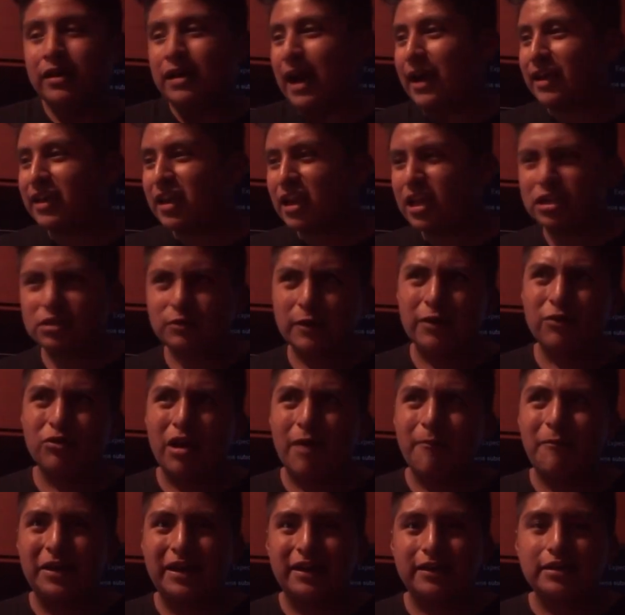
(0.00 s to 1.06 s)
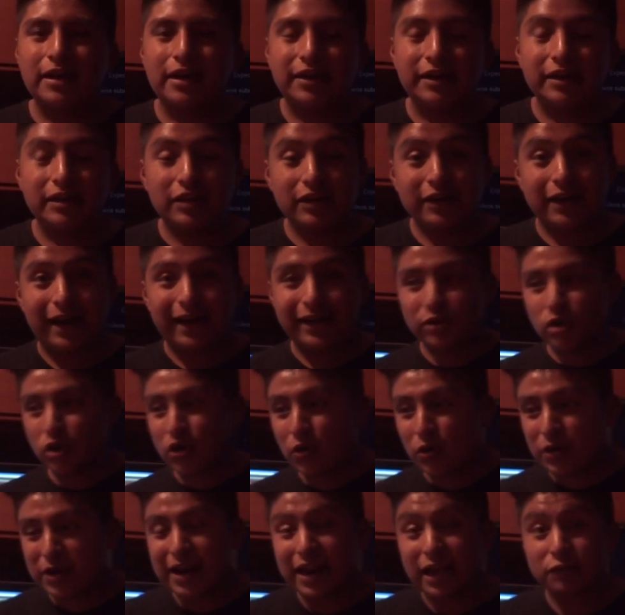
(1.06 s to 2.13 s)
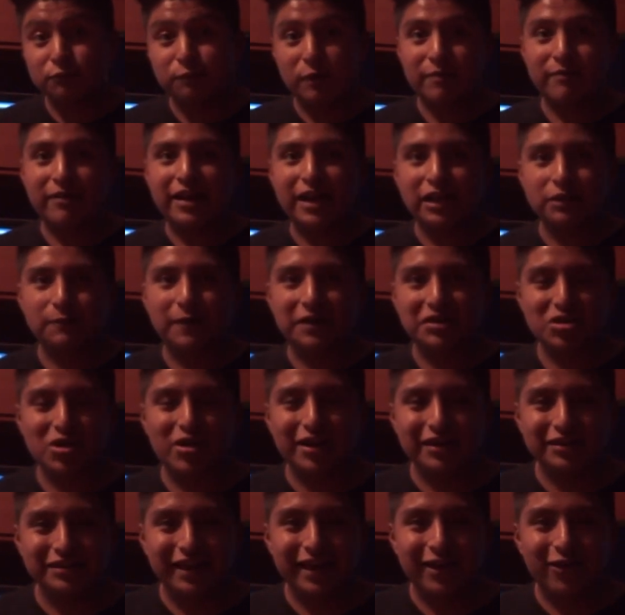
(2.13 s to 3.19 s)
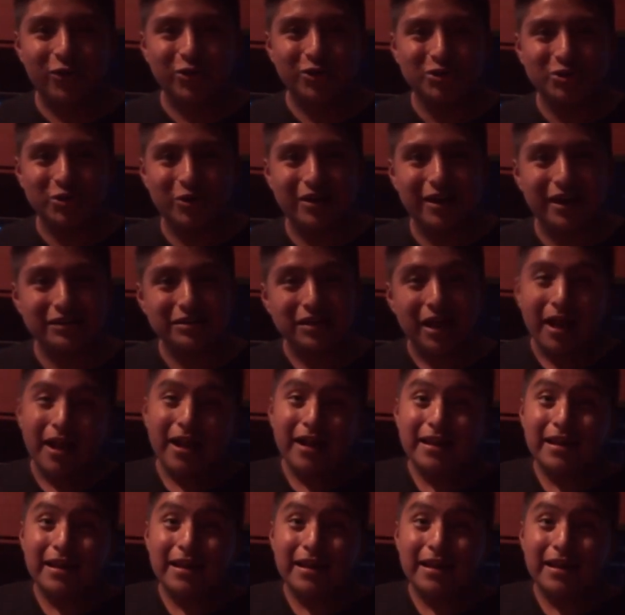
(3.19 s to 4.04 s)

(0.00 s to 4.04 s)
aquí les doy una pequeña crítica, yo creo que las primeras versiones de consolas